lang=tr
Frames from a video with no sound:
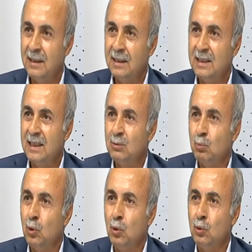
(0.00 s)
siz
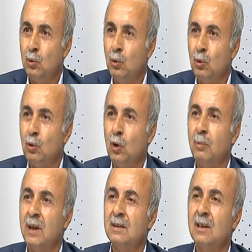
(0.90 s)
bu okulu okul
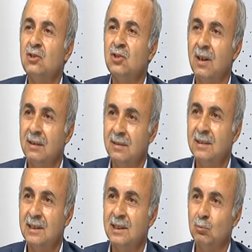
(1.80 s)
olmaktan
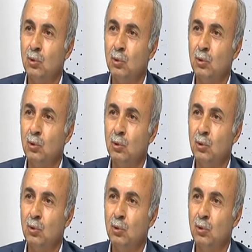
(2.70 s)
çıkartırsınız.